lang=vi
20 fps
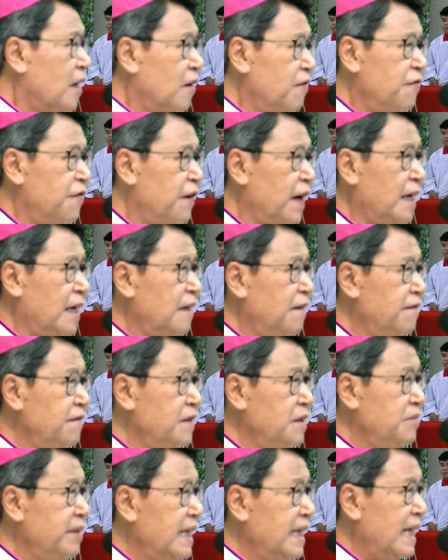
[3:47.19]
không phải là
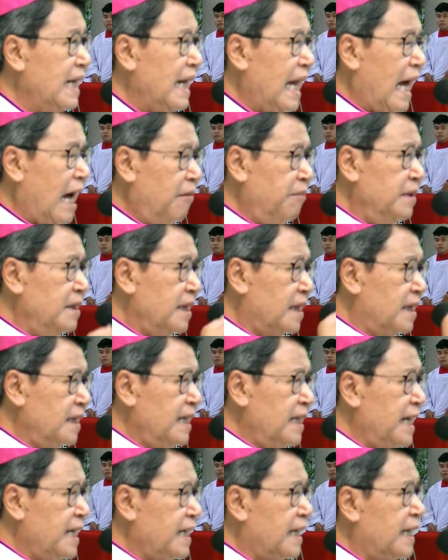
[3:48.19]
vì mình làm được
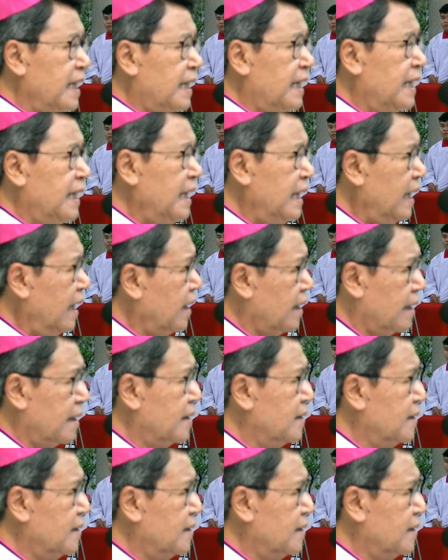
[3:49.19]
cái này cái kia.